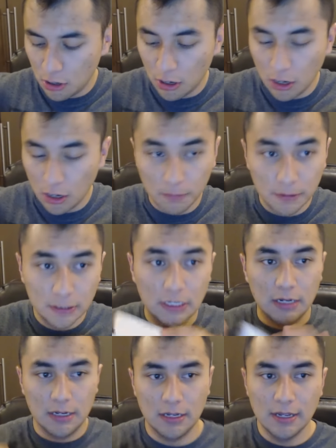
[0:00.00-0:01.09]
¡Hola,
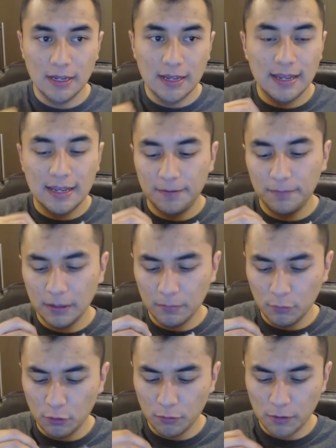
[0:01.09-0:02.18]
bestia!
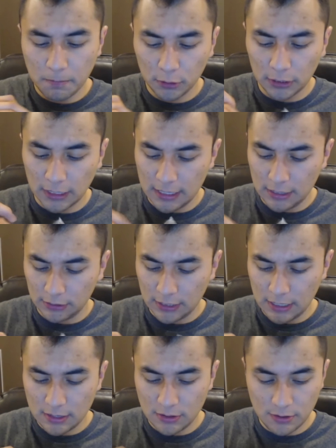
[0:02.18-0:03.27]
Vienen muy bien protegidos,
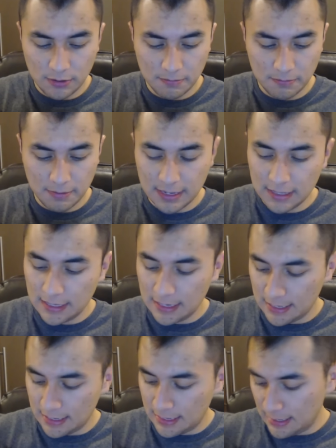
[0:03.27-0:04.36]
¿eh? No
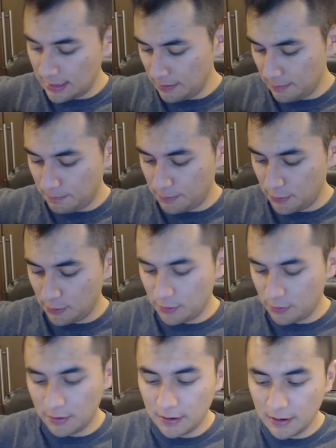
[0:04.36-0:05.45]
inventen.
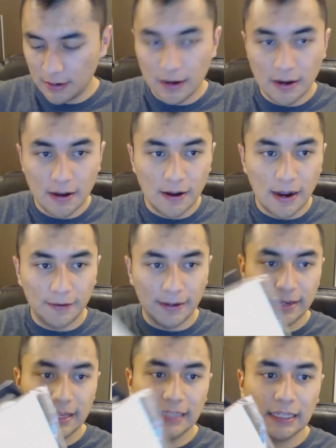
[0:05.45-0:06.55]
Pro. A
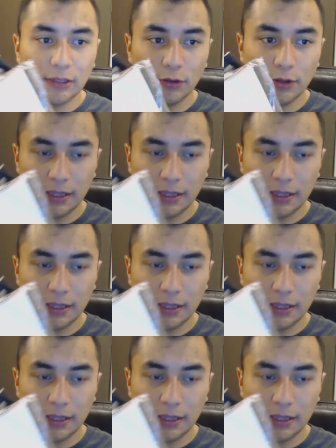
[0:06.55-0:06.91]
ver, ya está todo